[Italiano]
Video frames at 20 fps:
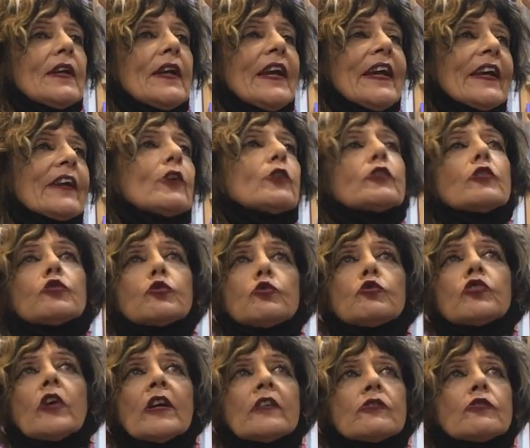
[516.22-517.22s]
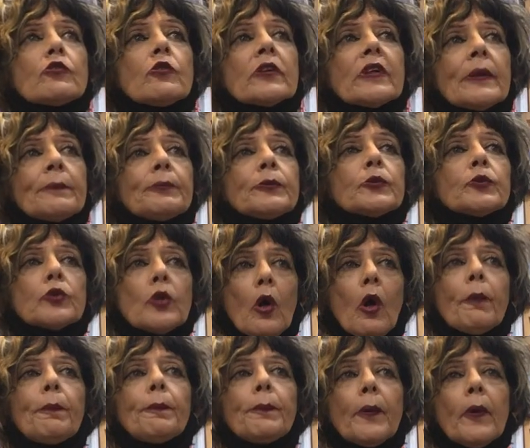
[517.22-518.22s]
e cosa è successo? Che
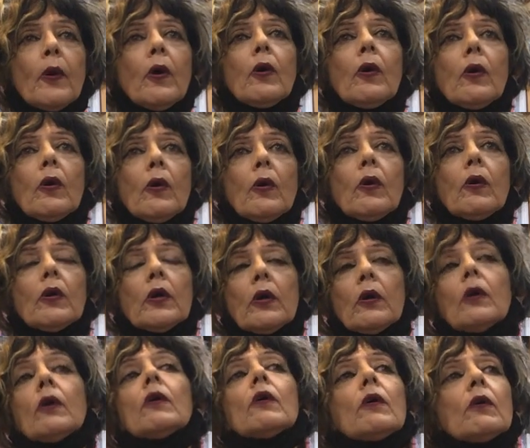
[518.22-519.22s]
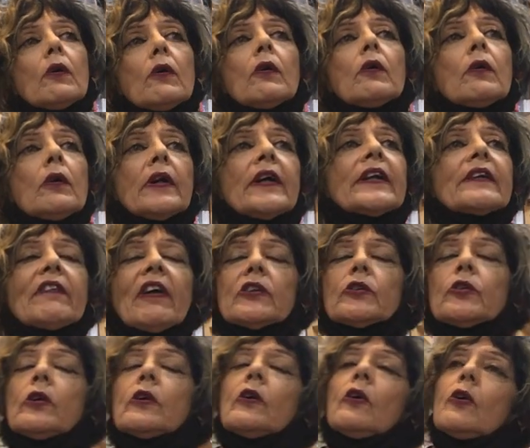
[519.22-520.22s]
purtroppo oh, è
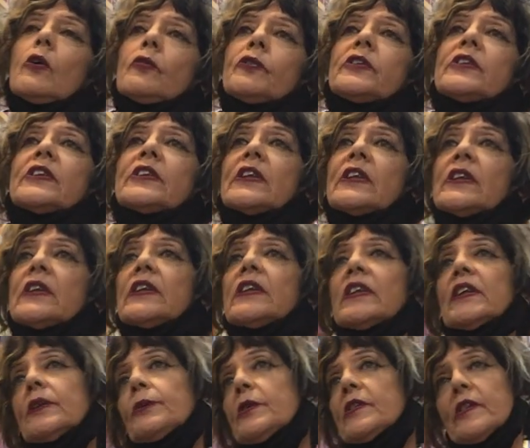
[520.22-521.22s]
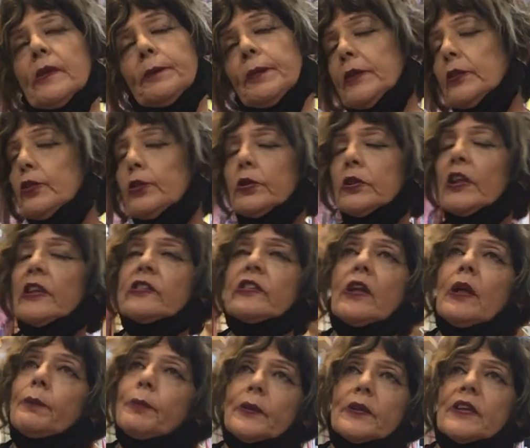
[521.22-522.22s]
arrivato il Covid e questa persona
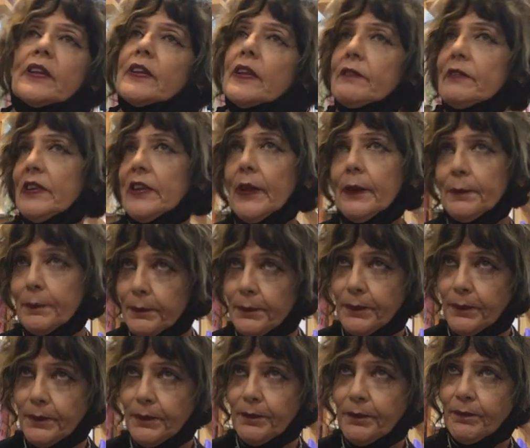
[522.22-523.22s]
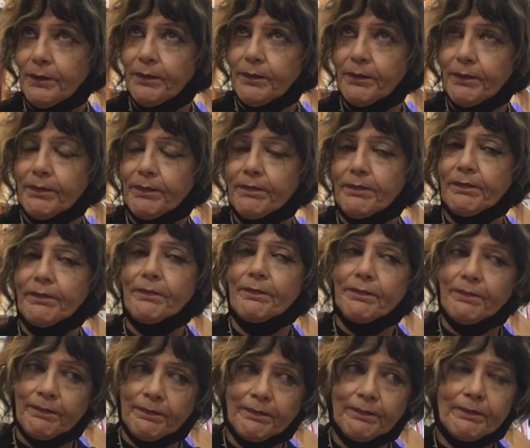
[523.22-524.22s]
se l'è portata via. No, ah,
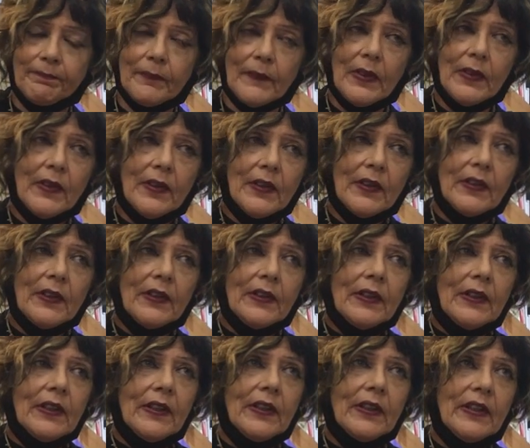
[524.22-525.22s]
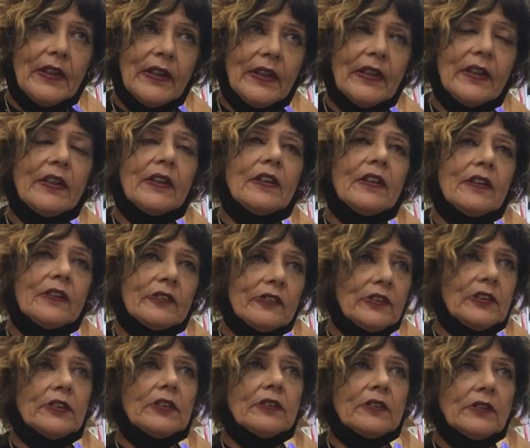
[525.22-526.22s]
caspita. Mm. Ah, sì. Eh,
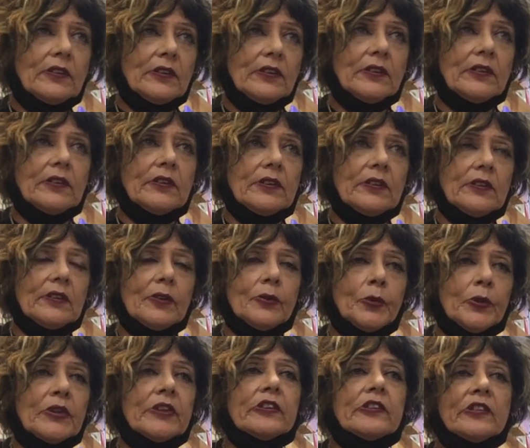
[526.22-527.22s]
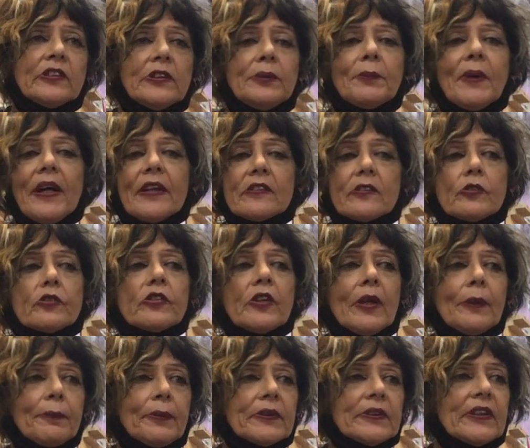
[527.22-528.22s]
sì, eh, il 15 di marzo se
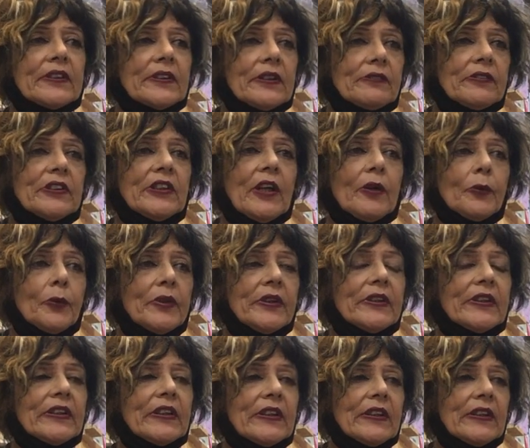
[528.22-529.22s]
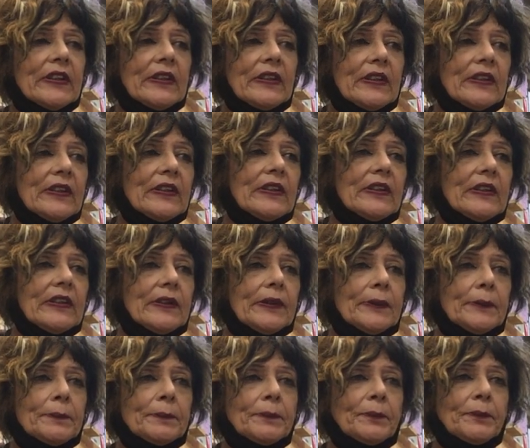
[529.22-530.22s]
l'è portata via, quindi
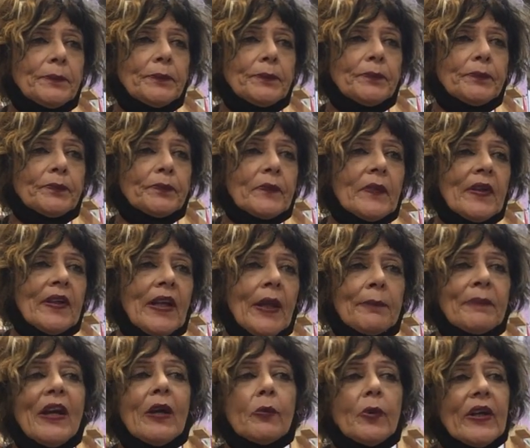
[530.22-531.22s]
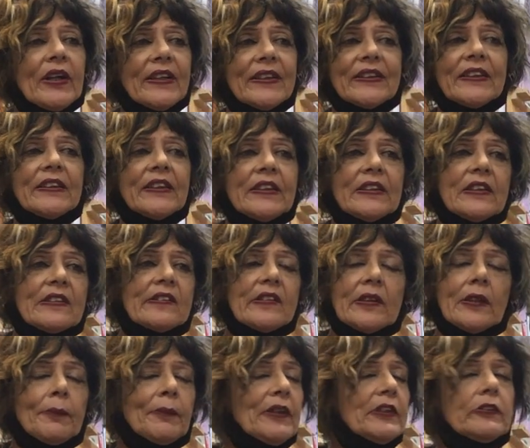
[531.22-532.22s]
ehm, la mia quarantena è
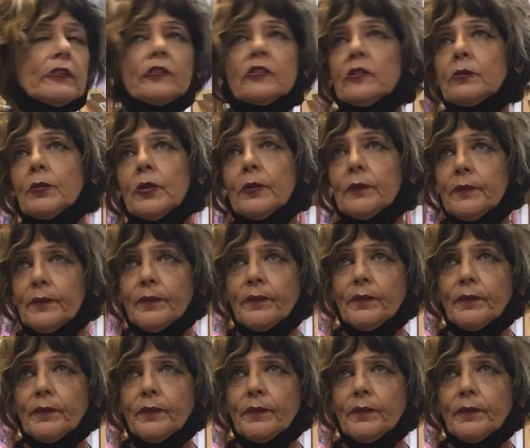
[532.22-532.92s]
iniziata malissimo,